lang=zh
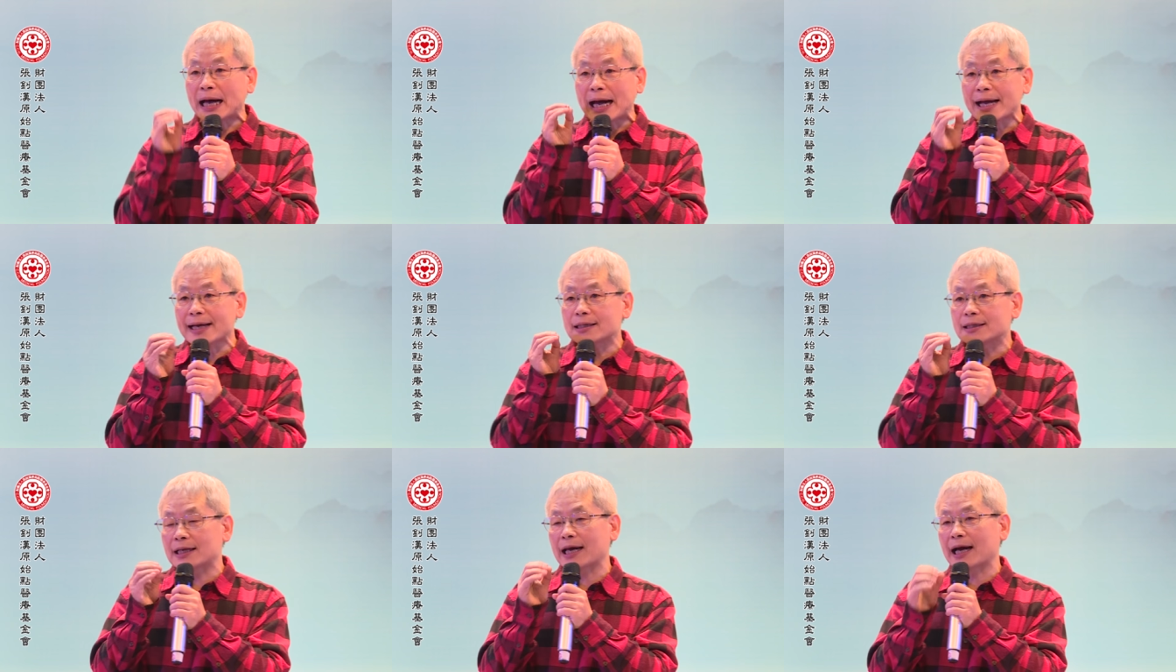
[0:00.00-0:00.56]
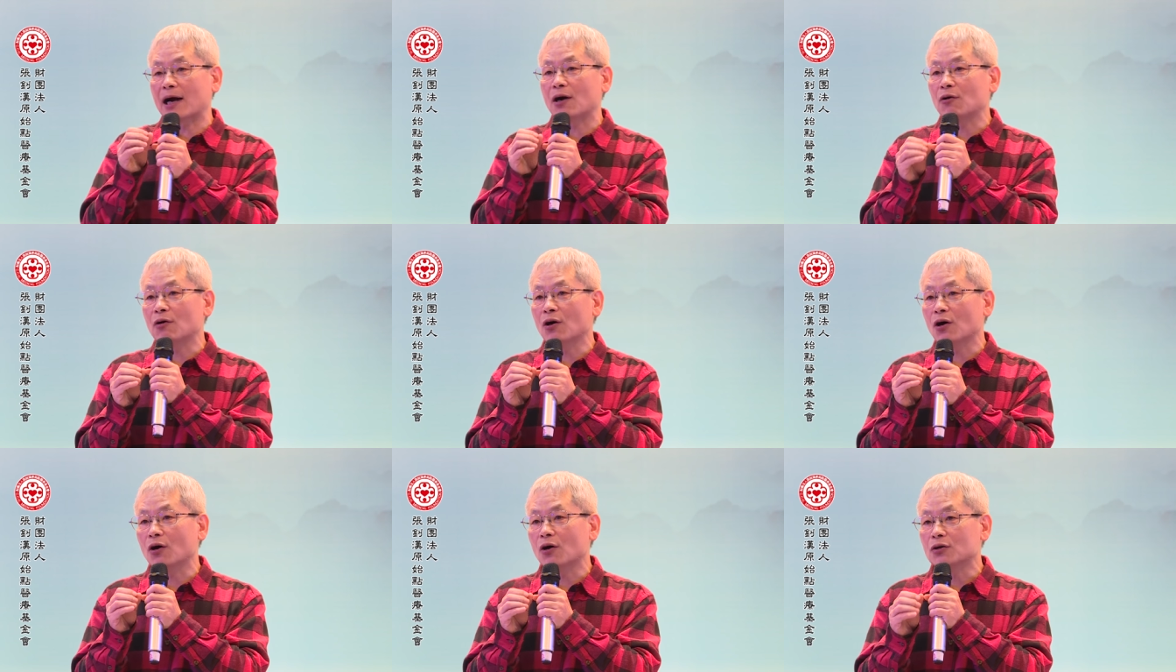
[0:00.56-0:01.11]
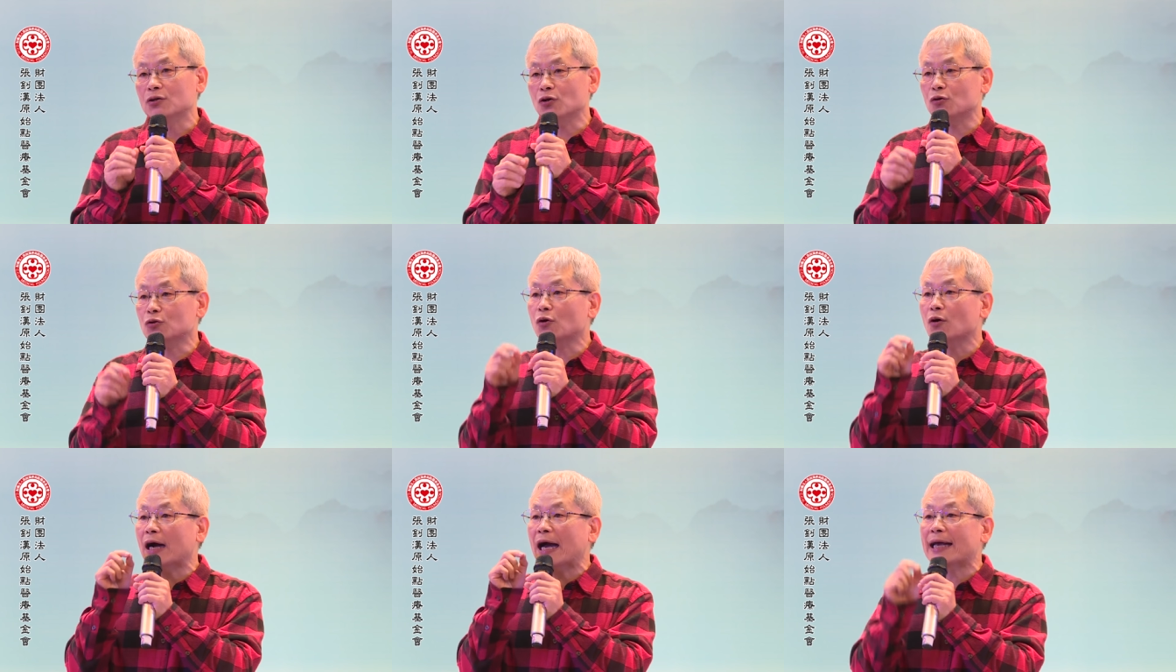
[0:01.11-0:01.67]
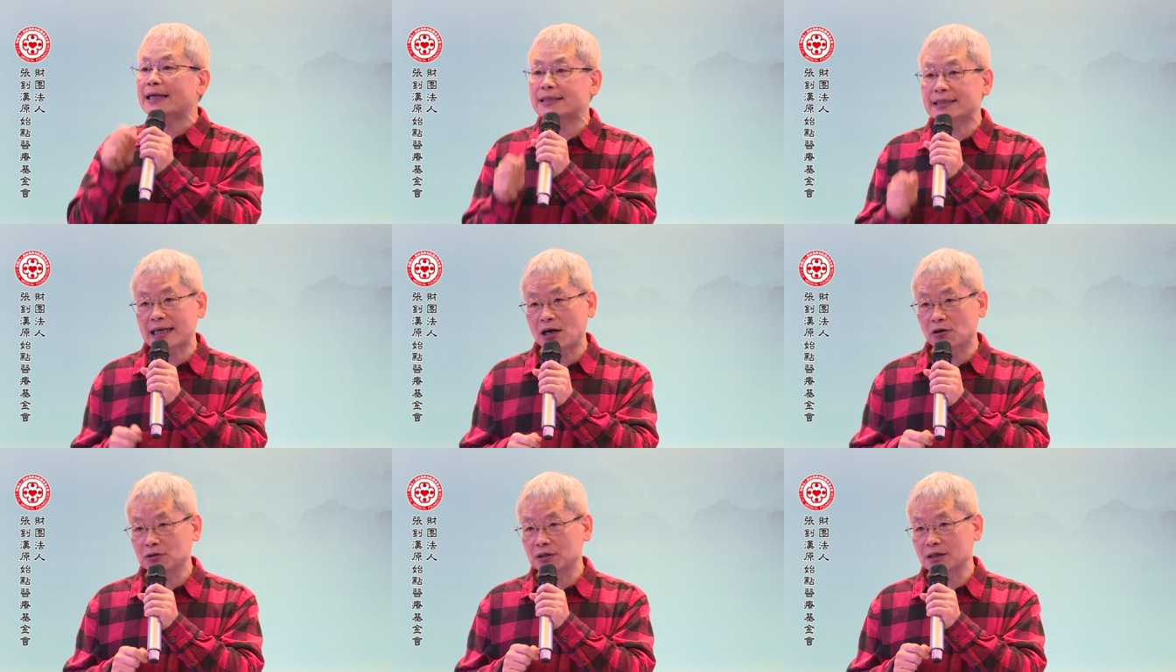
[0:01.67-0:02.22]
艾条哈有用艾
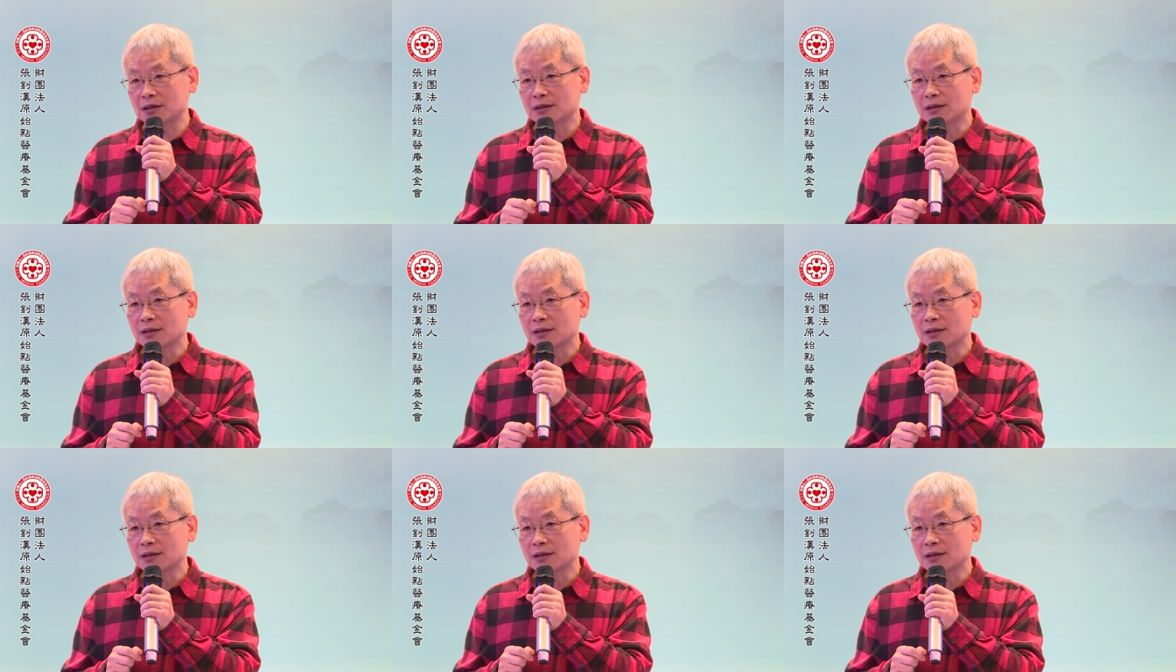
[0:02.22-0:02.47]
草的，